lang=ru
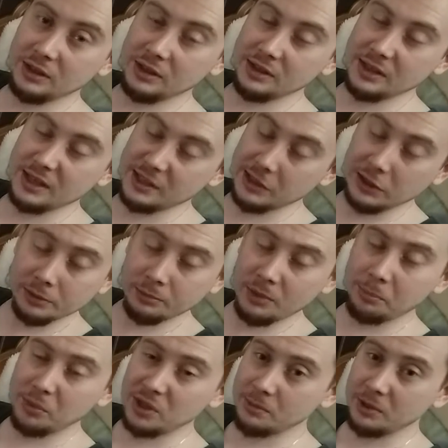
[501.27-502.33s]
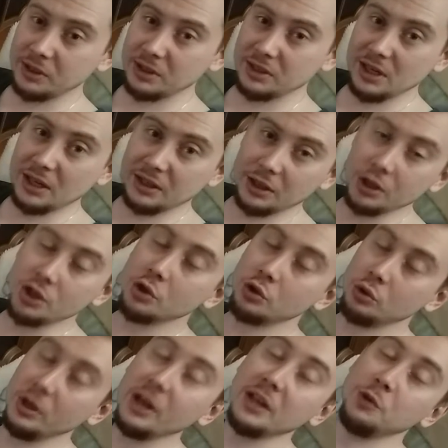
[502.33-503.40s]
заставил меня пересмотреть взгляд, решил,
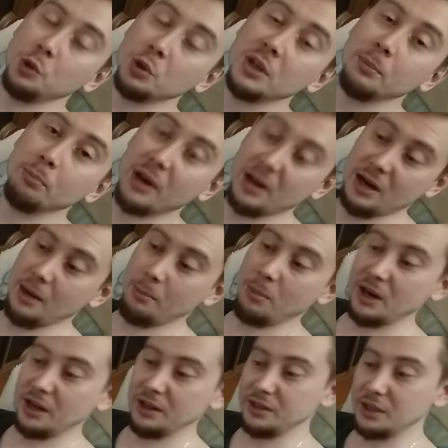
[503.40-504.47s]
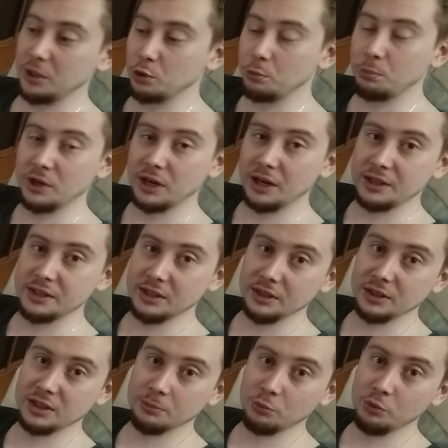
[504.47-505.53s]
что, наверное, все-таки пара. Пара на десятку переходить,
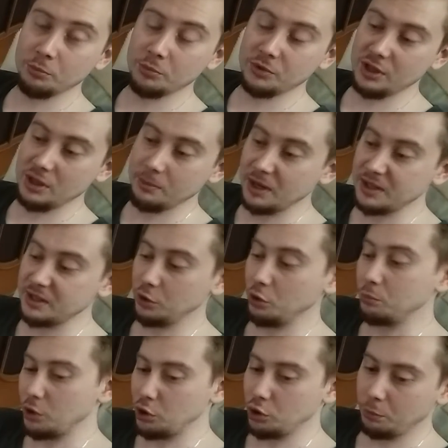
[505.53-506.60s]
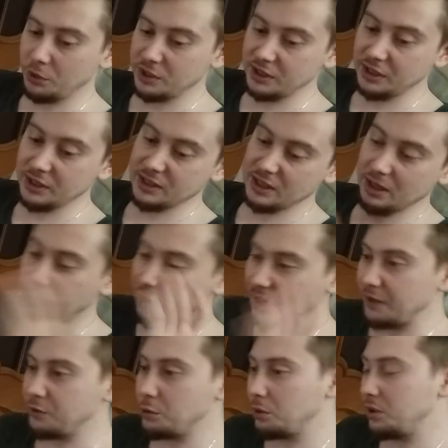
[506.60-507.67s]
соответственно, будем заниматься, но ну, мне еще предстоит
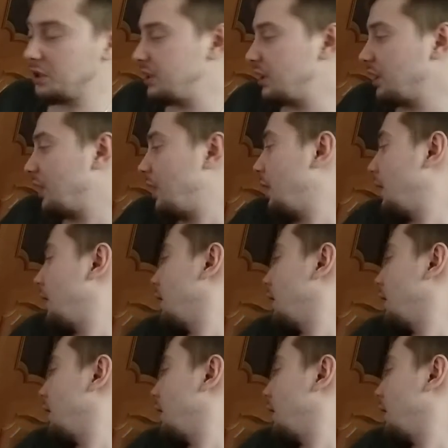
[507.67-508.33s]
собрать все это дело,